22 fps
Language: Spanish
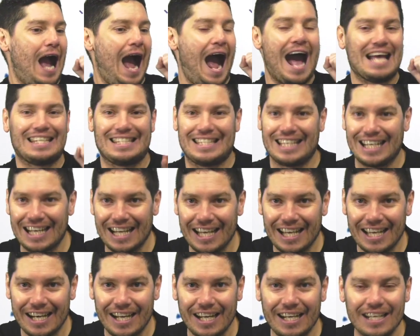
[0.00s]

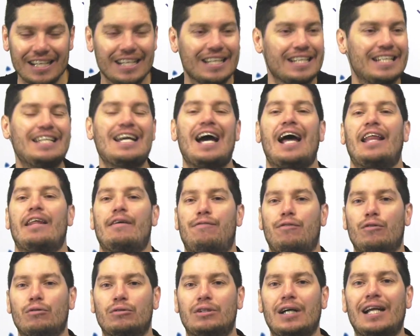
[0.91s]
aceleren y a
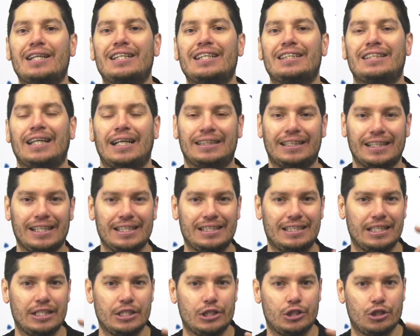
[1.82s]
disfrutar de estas
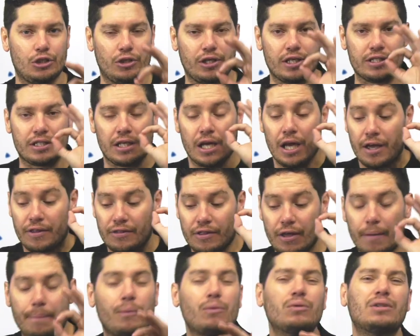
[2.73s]
tres ediciones
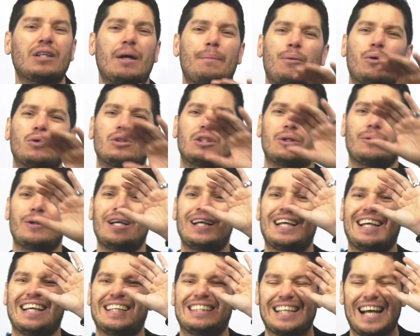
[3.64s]
de Punta Sport
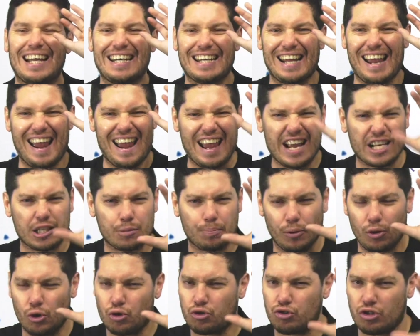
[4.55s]
TV que están
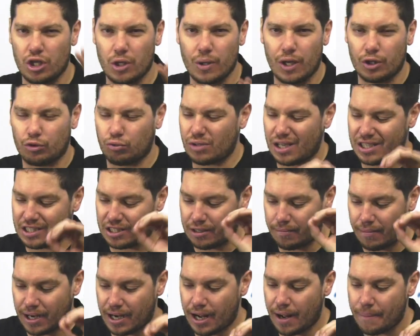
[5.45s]
explosivas. Una
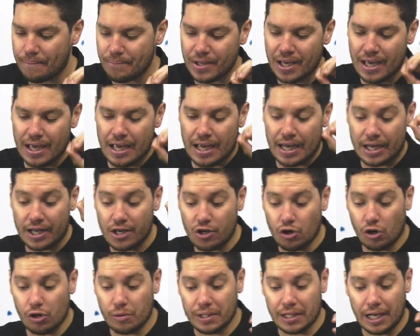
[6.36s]
semana
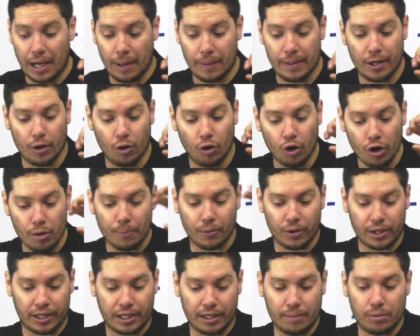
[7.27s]
inolvidable. Hoy,
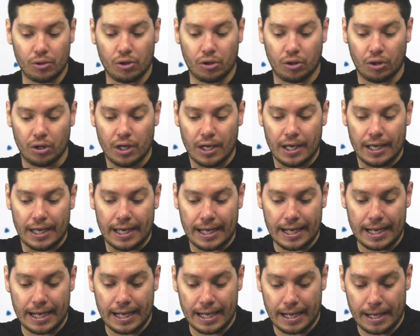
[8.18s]
por ejemplo,
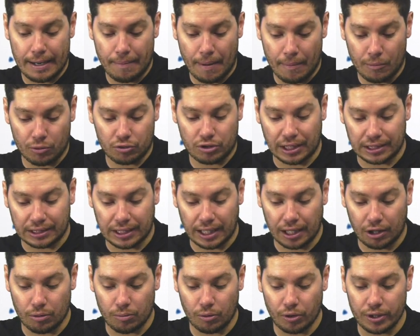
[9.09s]
eh, vamos a
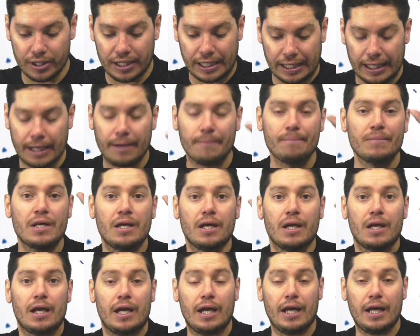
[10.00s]
estar, como dije,
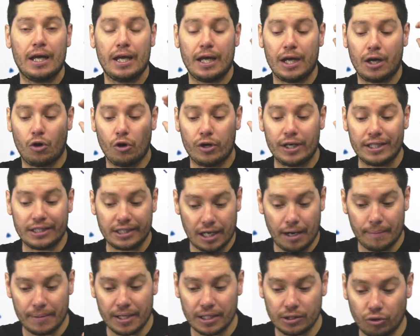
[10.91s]
eh, con
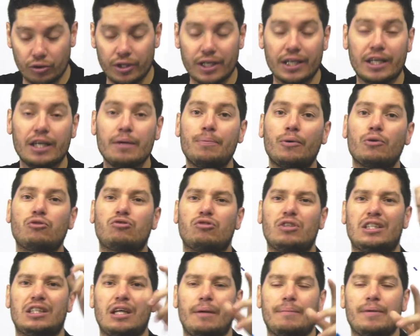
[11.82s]
entrenamientos de
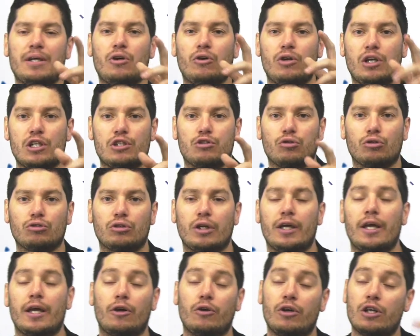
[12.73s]
equipos y también con el,
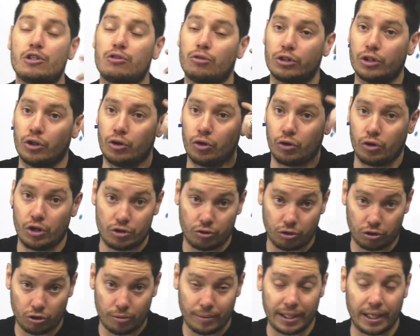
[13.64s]
sorteo, eh, con el sorteo, no, con el
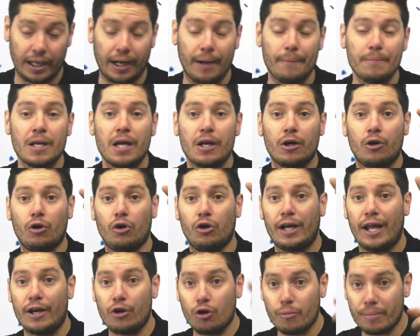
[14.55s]
sorteo mañana,
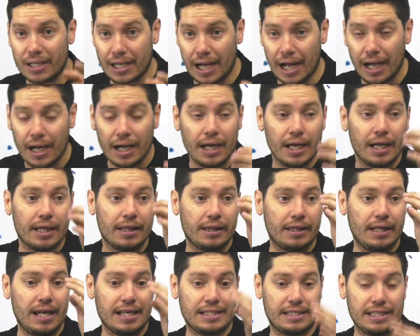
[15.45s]
con la nómina
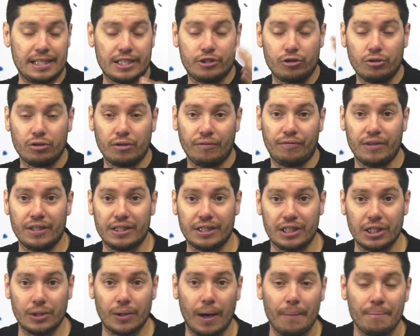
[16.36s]
de la selección
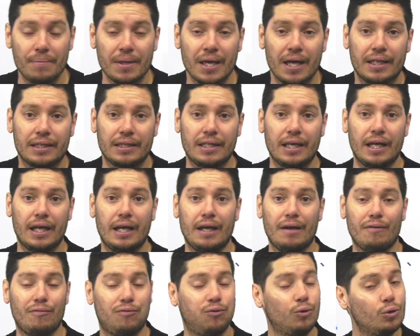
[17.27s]
definitiva
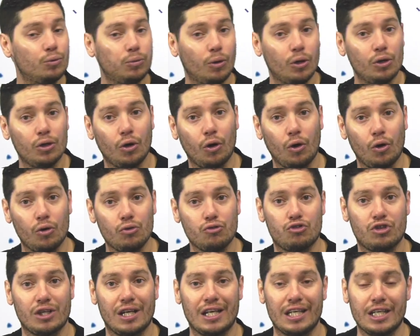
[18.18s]
de fútbol
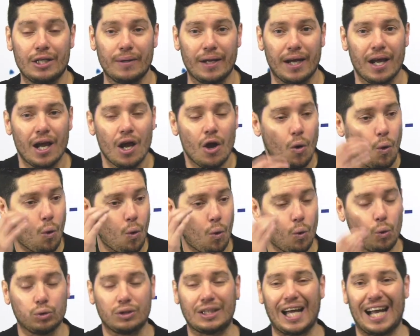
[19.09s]
11 libre.
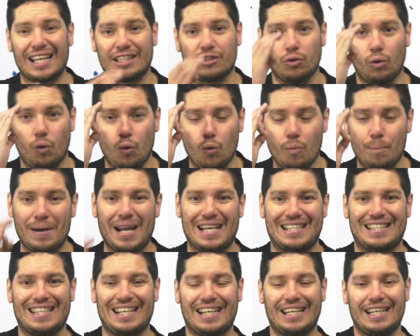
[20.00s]
Un gustazo, un
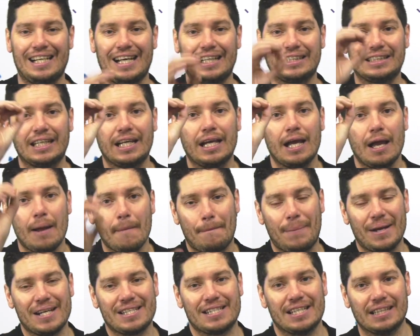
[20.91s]
placer gigante
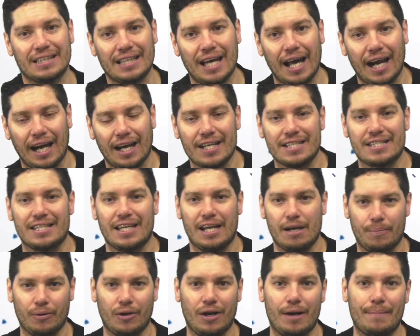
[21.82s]
presentarles
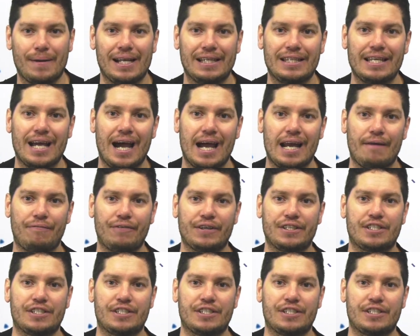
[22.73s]
el programa del día de la